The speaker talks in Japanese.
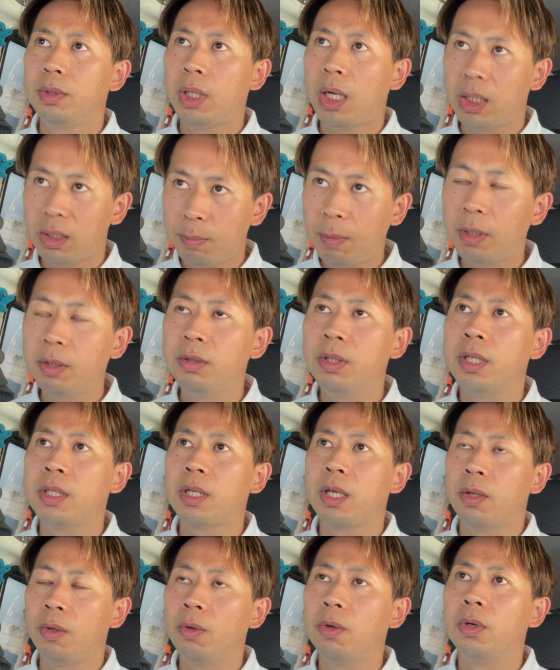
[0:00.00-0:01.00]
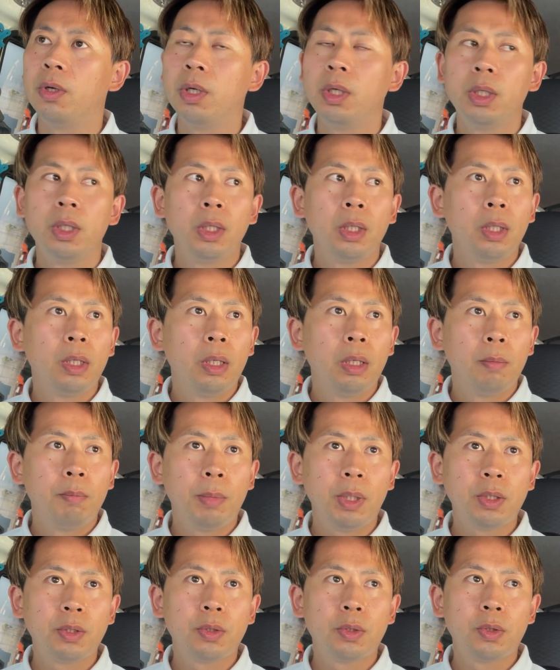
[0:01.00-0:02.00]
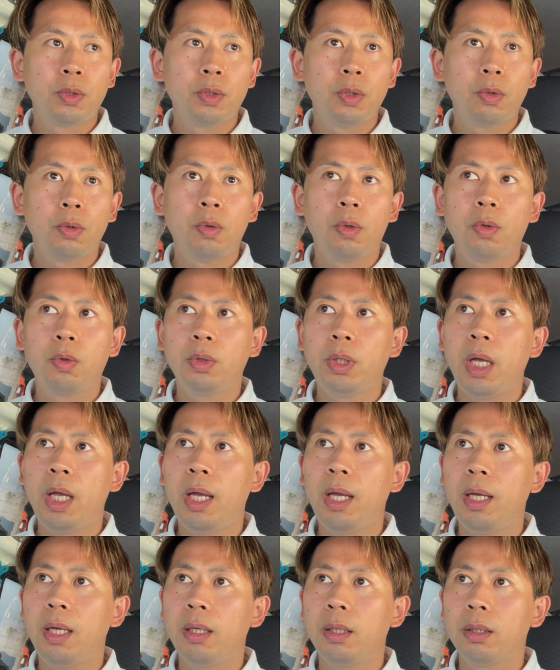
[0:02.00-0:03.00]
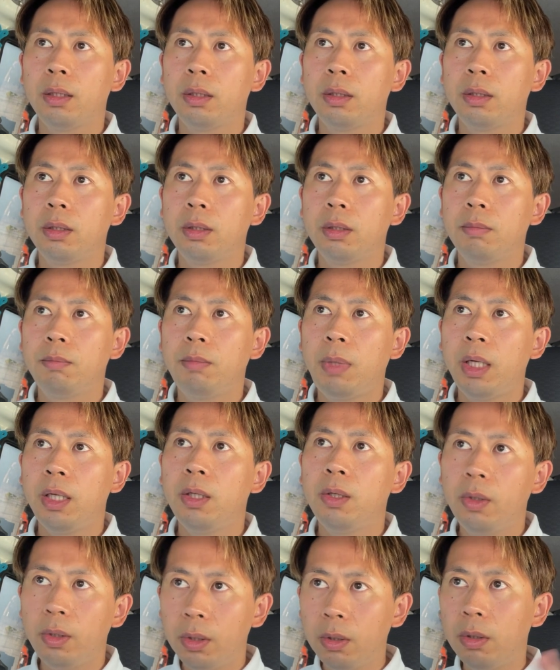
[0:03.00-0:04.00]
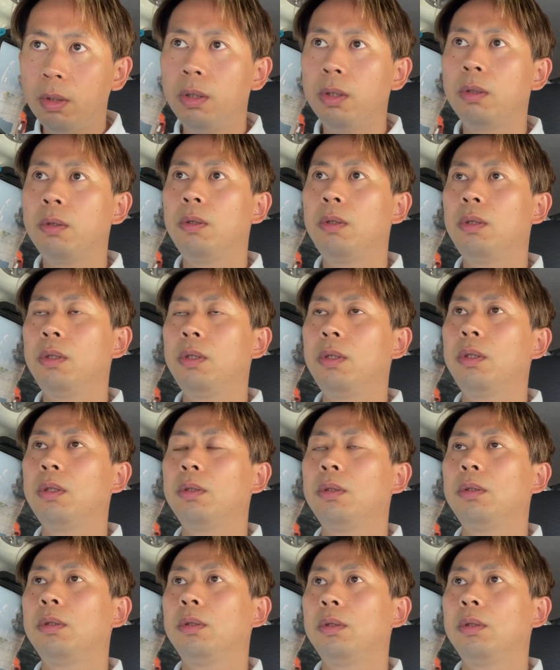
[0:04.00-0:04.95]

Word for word: 始まるんですけど、まあ、ちょっとここでいろいろこ